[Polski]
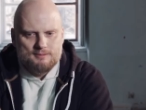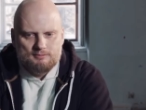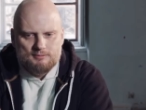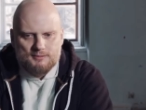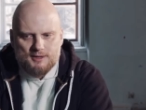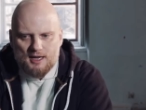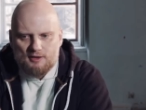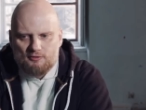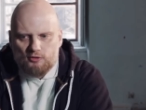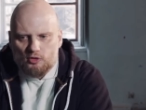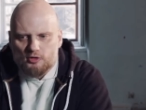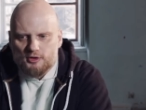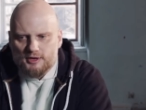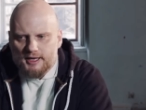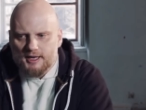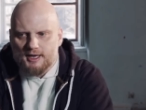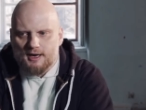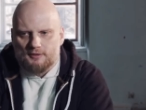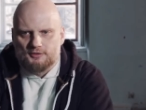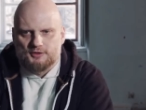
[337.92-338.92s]

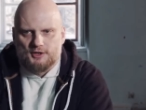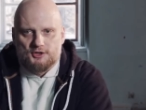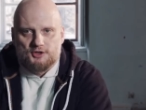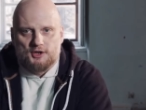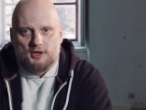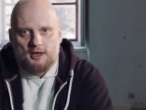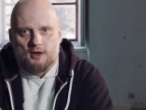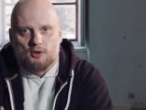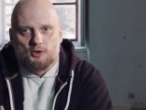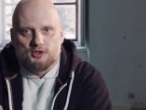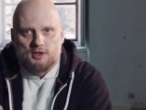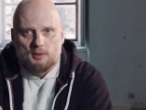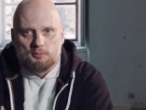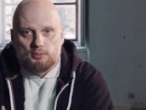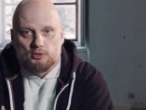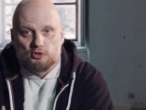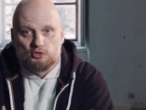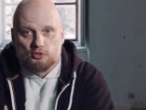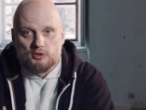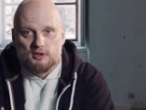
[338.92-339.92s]
niewolnika, w sensie jakiegoś tam
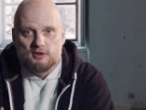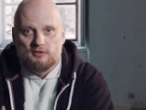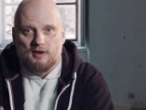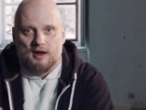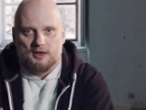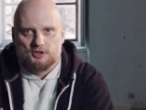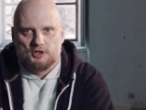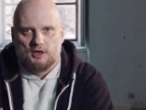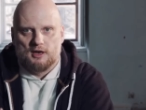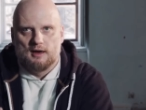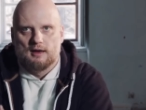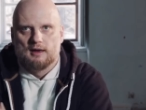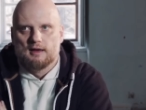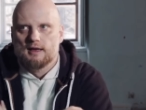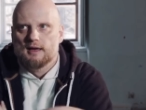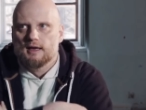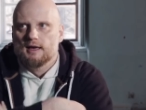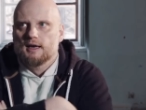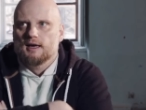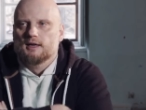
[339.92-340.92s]
posługiwacza,
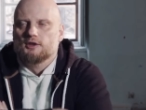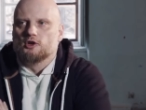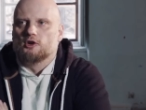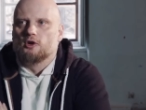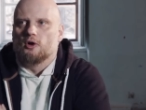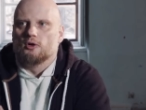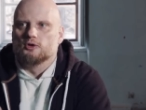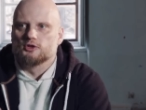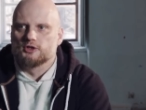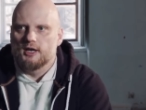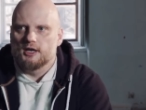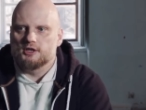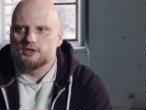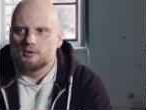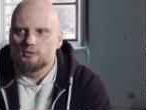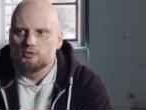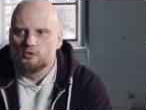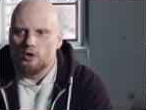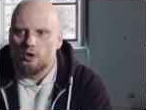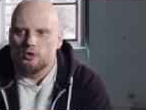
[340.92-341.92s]
tylko
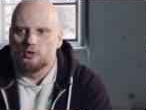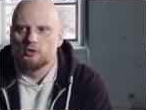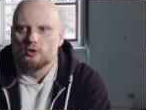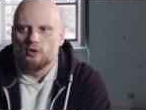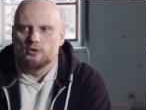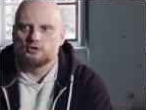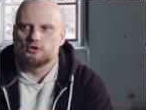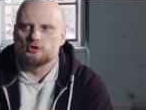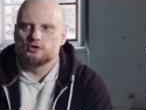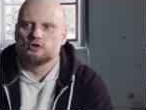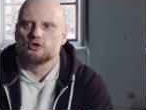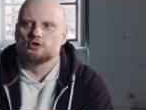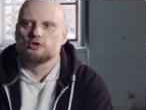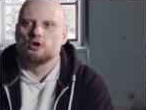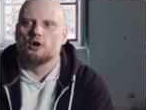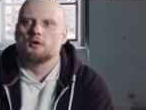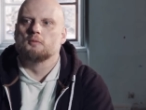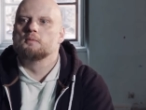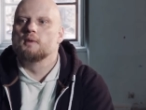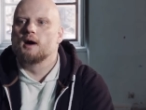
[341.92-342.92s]
oznaczał kogoś,
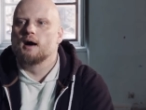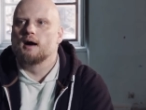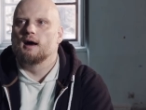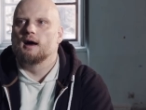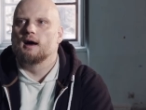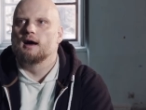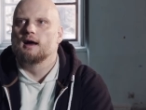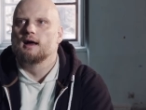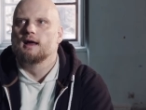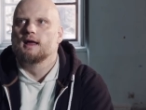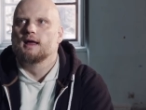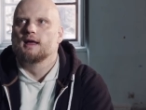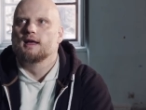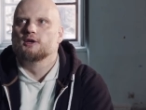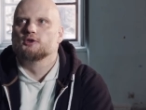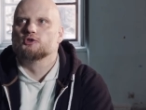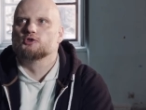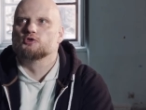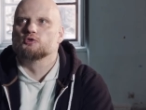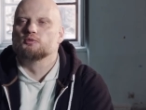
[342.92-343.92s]
kto ma
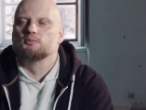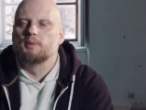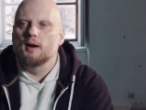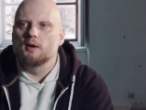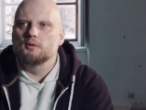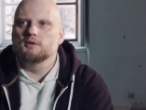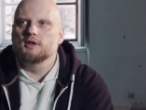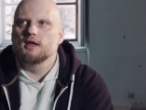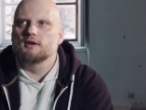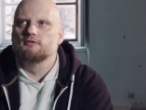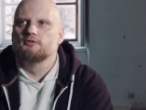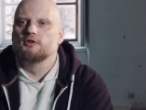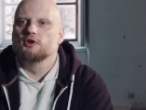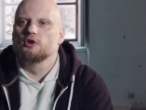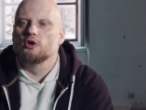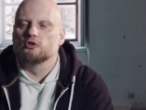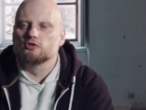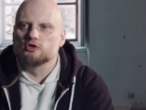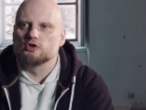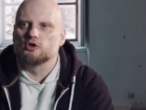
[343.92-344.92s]
zupełnie
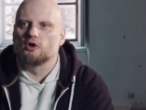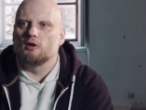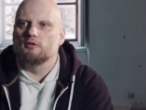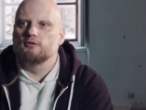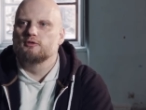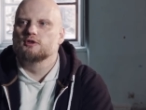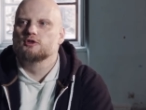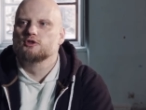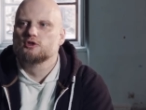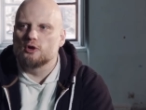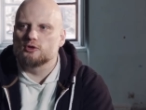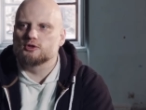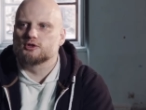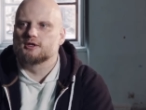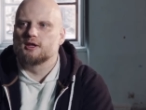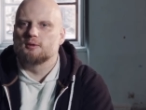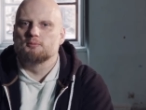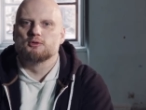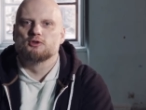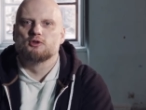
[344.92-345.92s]
wyjątkowy
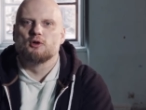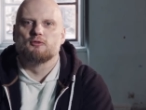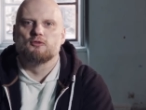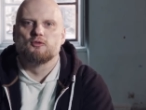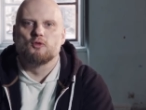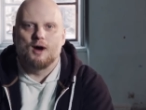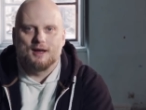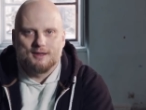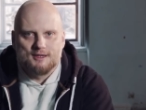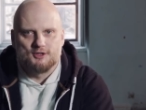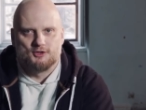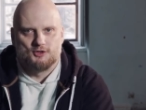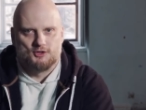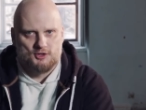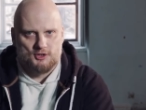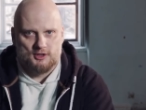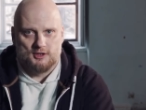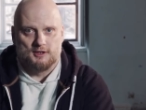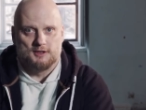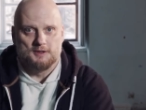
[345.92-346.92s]
dostęp do
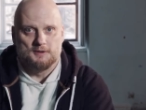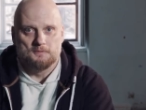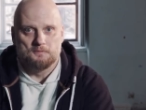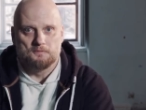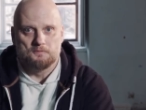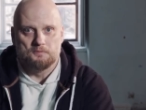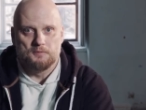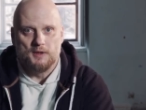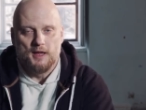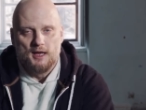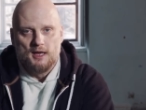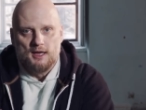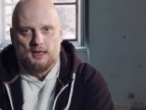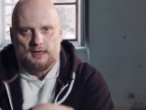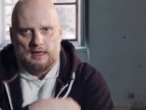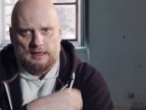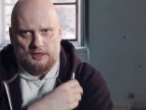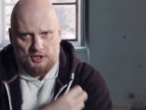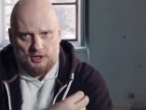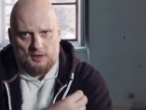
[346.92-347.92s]
władcy.
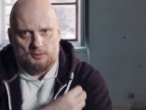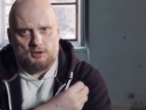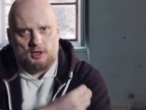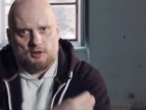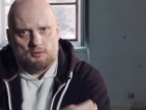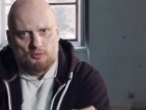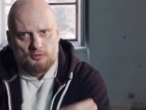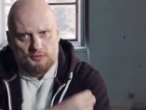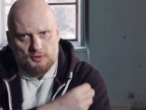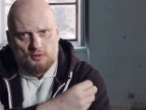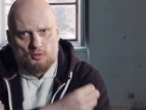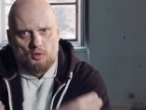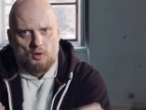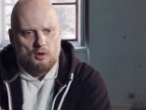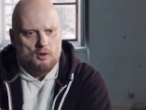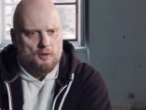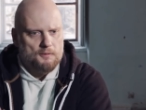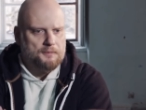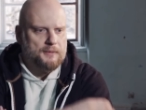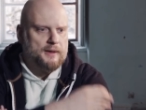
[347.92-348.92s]
Kiedy się na przykład
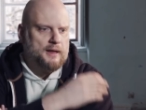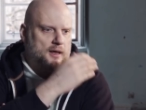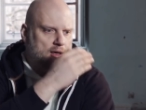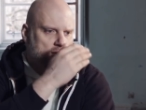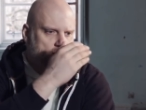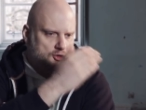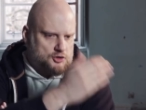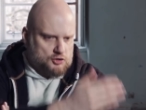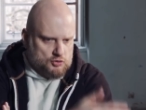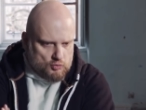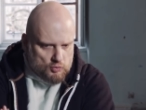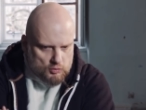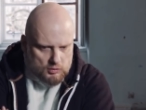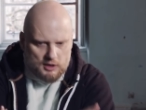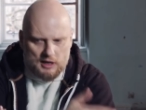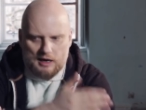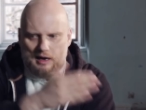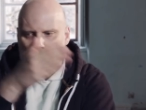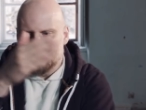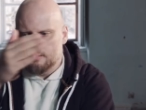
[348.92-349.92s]
mówiło
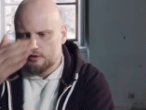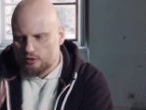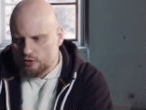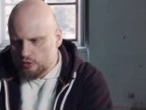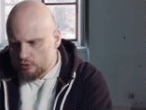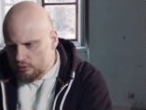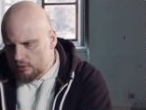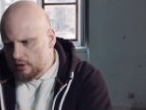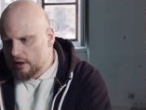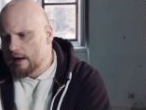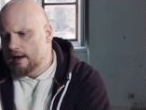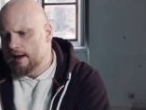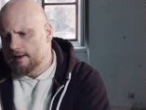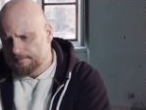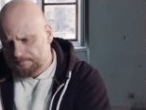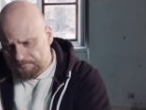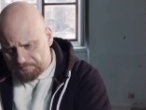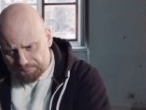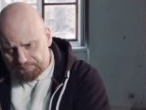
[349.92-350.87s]
sługa króla